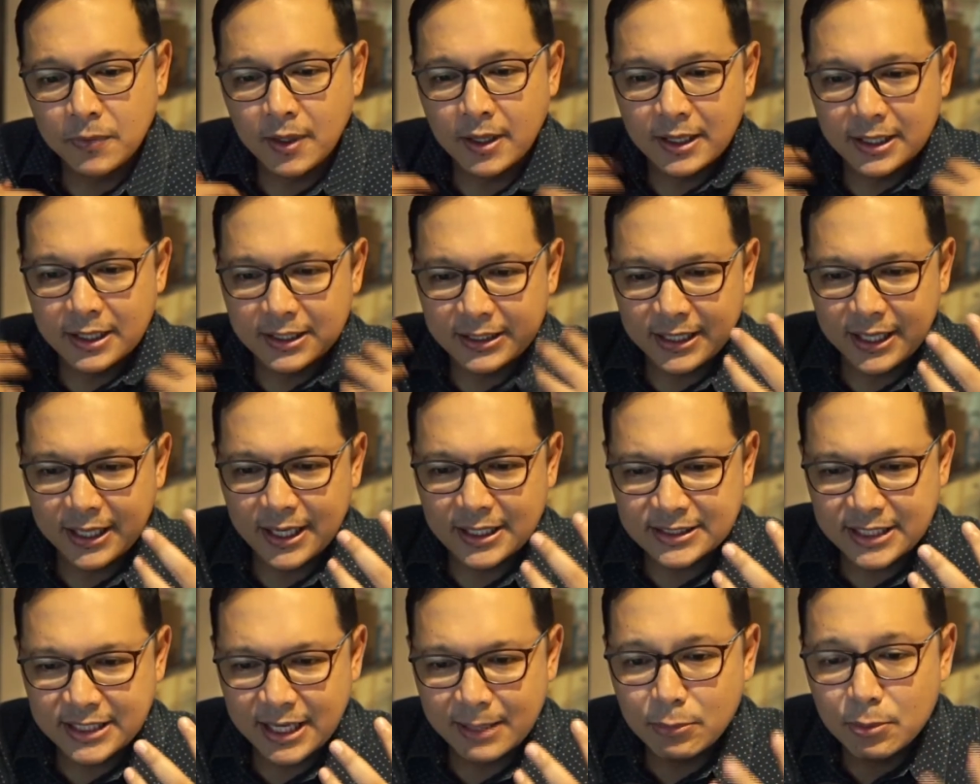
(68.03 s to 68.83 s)
Ketika
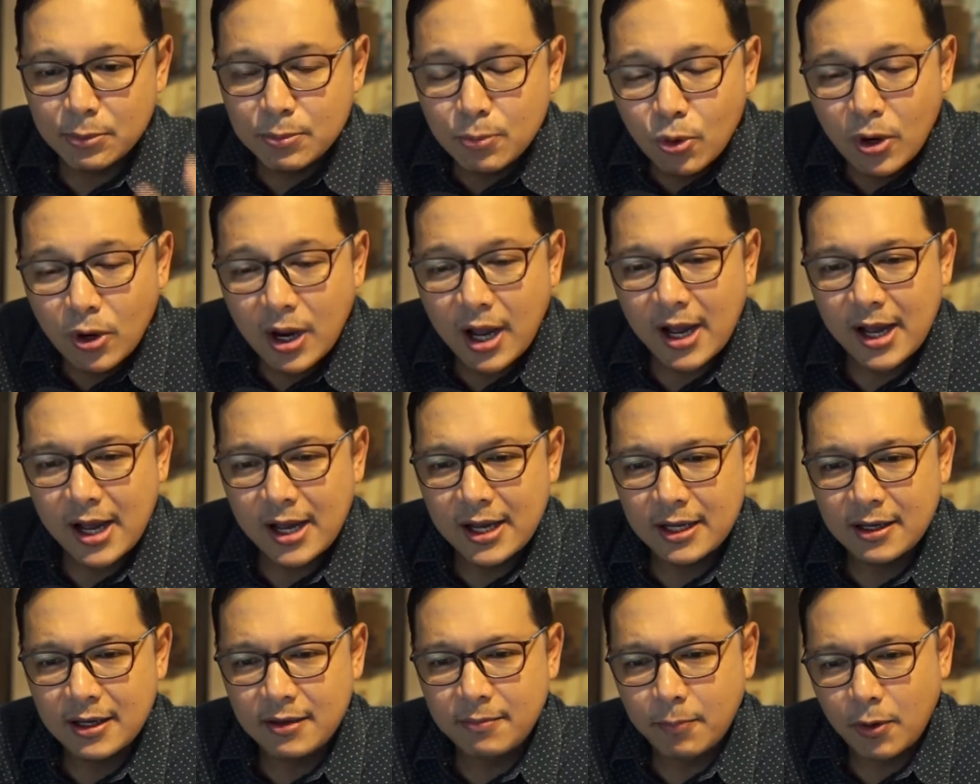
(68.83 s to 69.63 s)
saya membuka
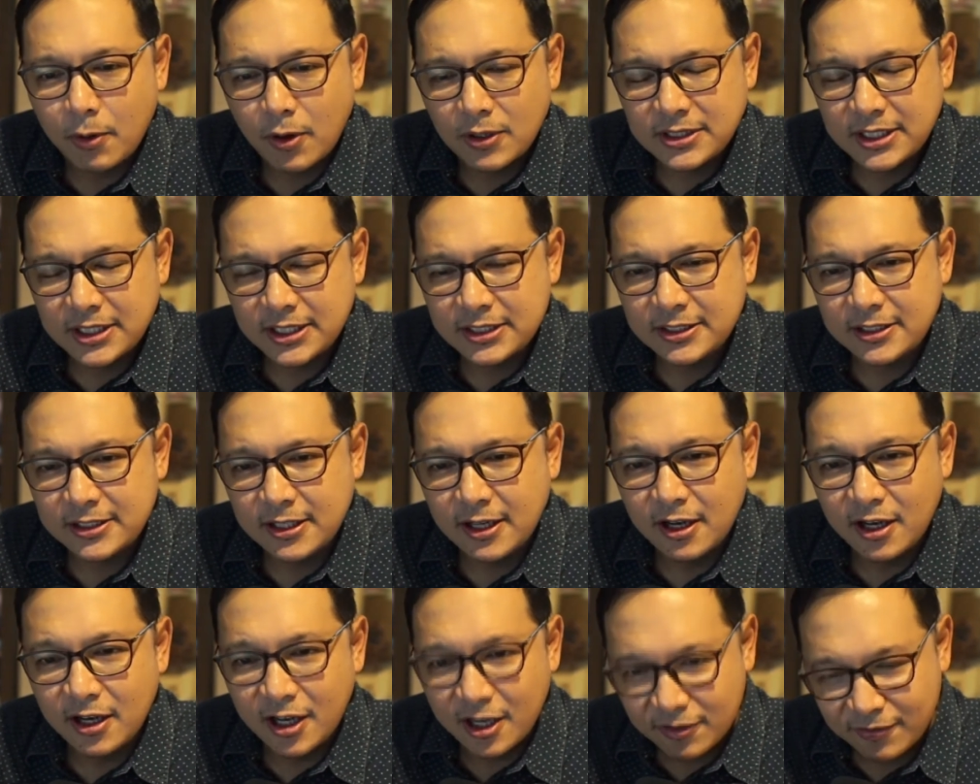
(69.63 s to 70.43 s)
proses
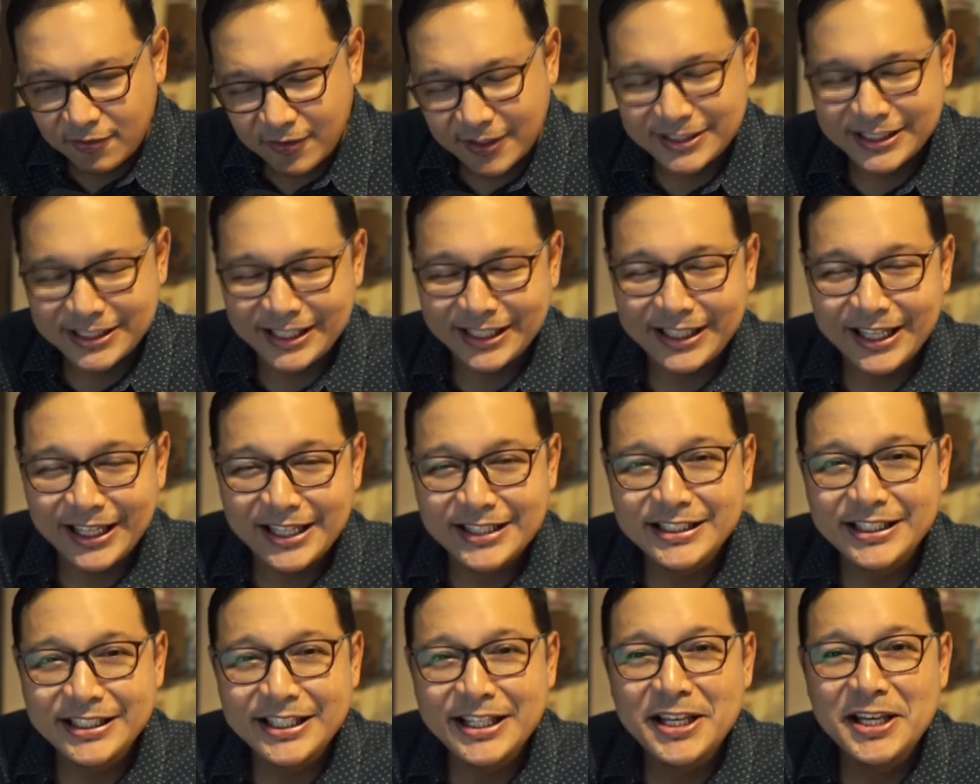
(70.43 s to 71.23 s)

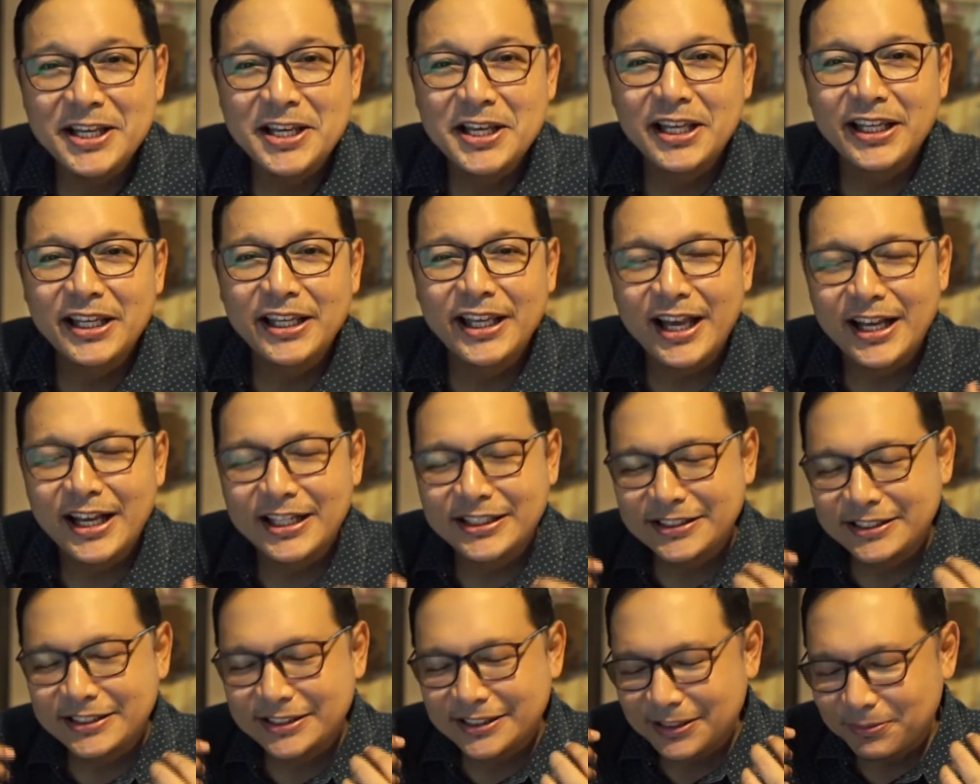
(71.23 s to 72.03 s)
fasilitasi yang
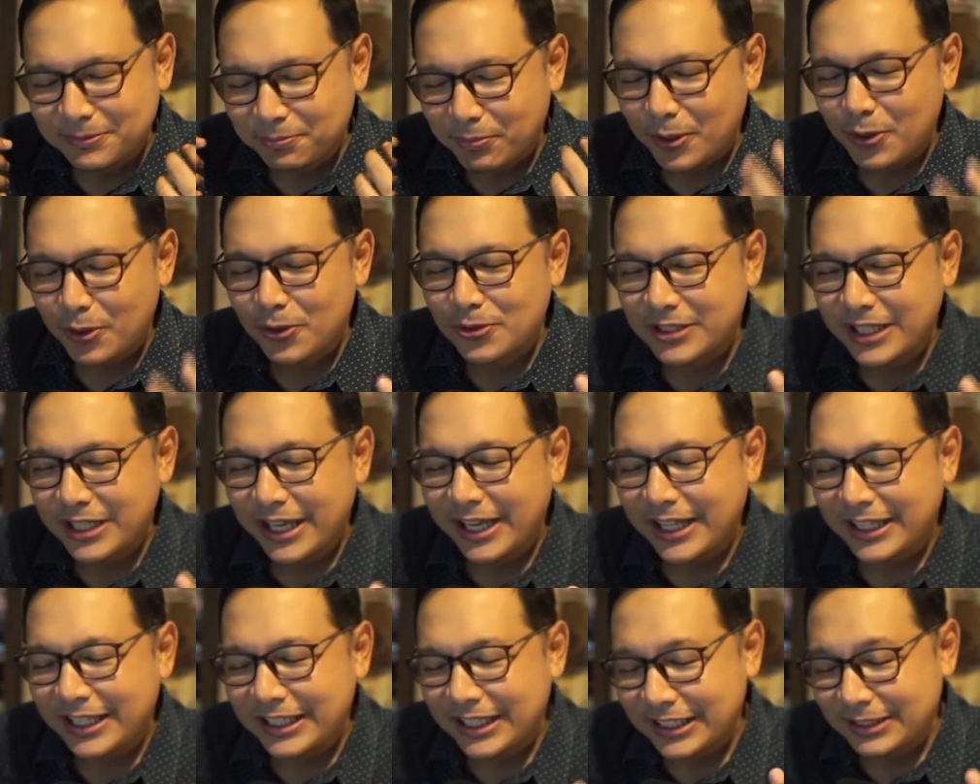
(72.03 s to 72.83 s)
perlu saya
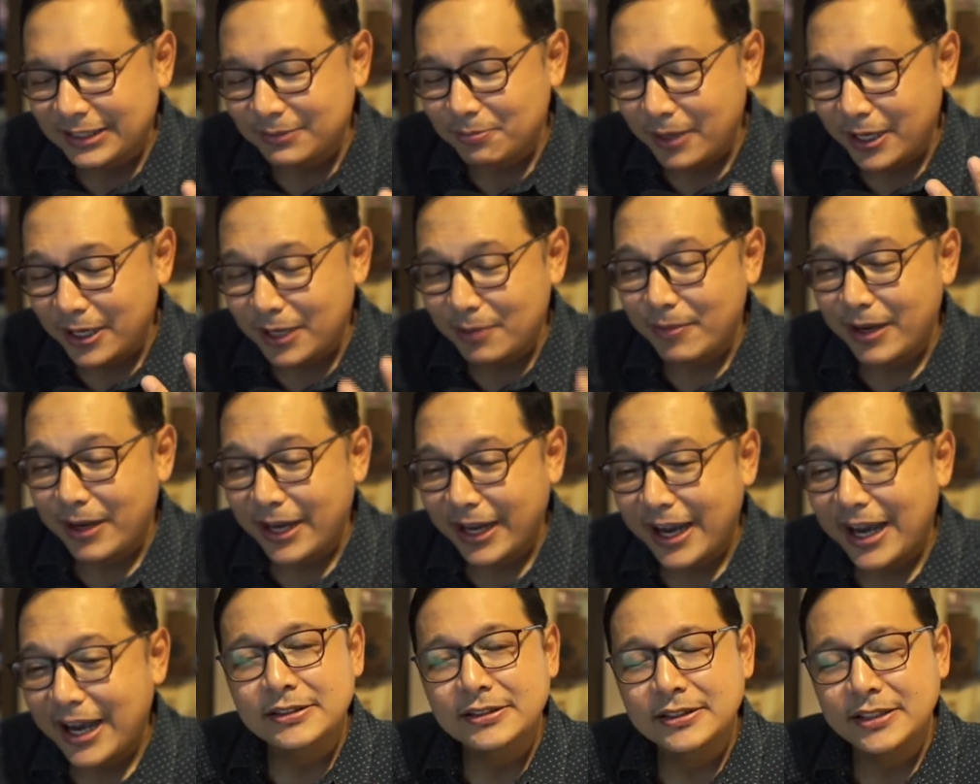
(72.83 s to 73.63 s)
inginkan pada
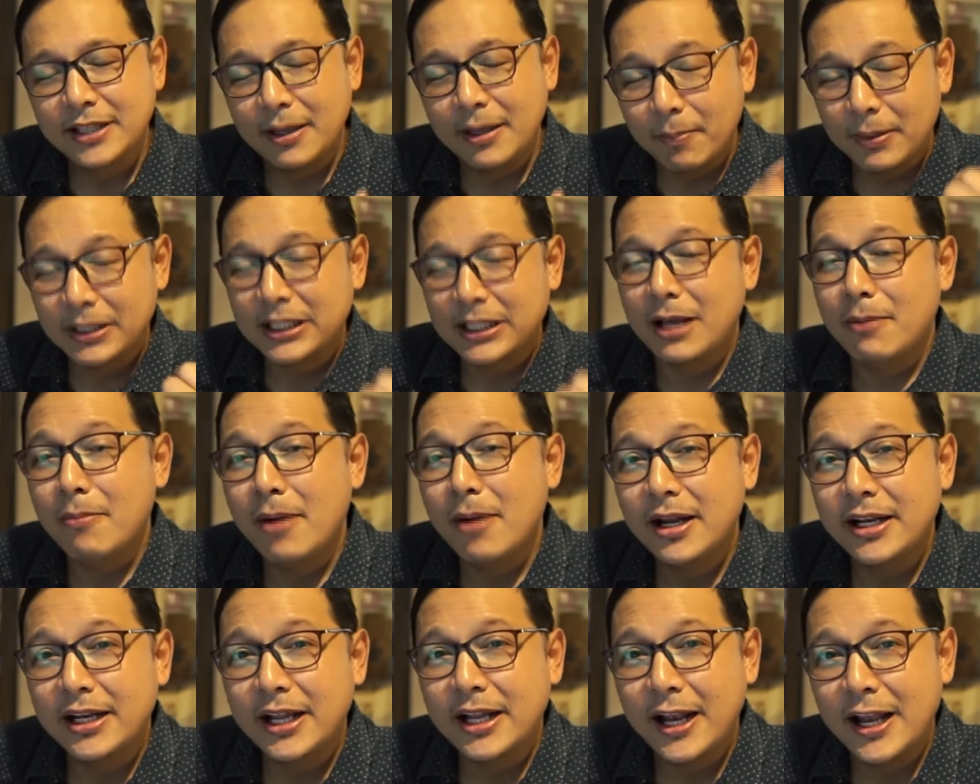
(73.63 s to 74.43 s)
mereka. Yang
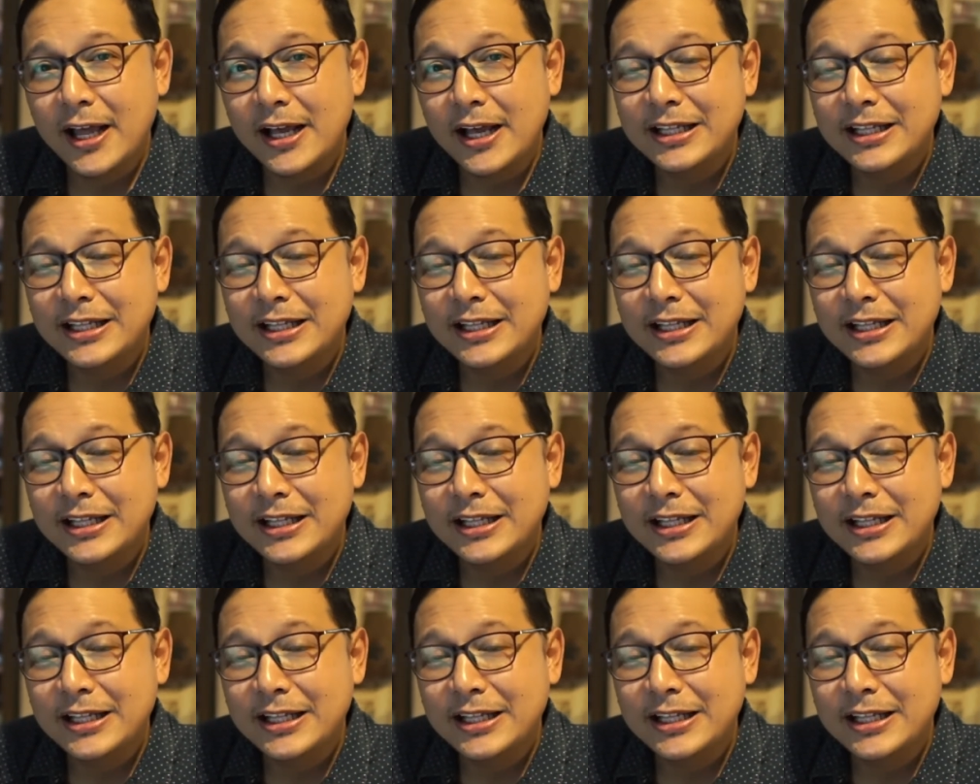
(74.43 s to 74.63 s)
pertama adalah